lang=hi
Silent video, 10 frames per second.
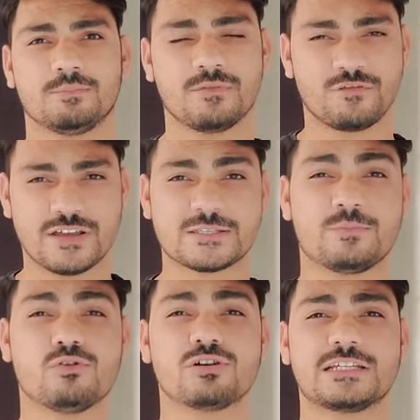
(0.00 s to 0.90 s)

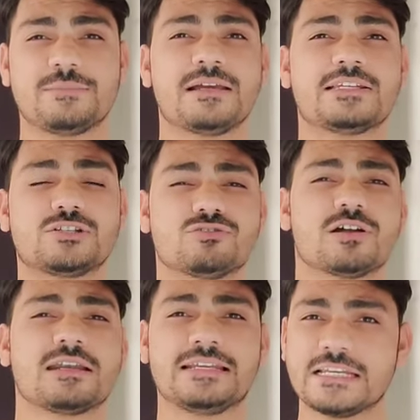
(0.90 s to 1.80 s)
फेसबुक जी मेल
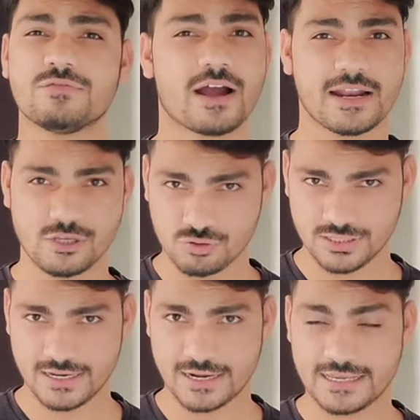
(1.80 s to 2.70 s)
ट्विटर लिंकडिन वगैरह यूज़
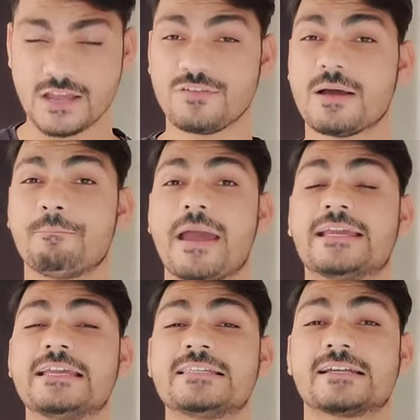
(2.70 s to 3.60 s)
कर रहे हैं या फिर आप
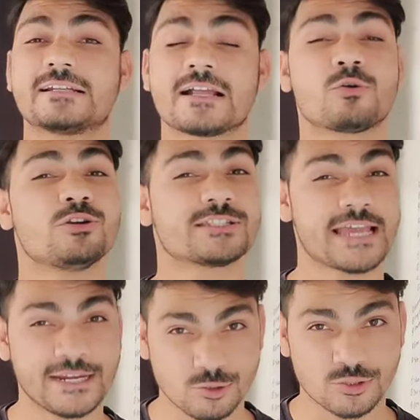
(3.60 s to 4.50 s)
बैंकिंग सेक्टर का कोई
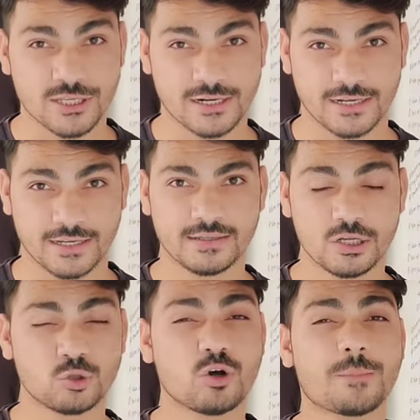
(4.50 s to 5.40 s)
साइट यूज़ कर रहे हैं
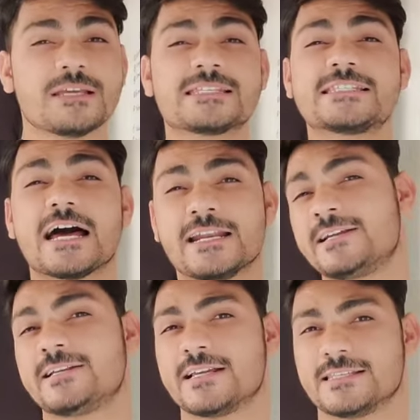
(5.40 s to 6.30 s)
तो आपकी सारी
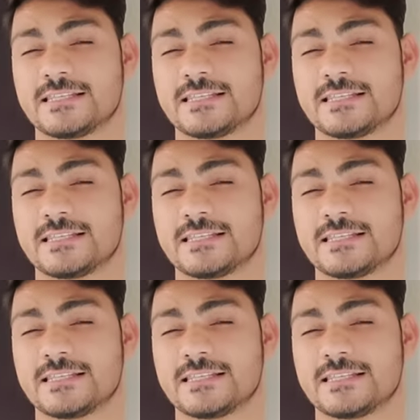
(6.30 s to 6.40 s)
डिटेल्स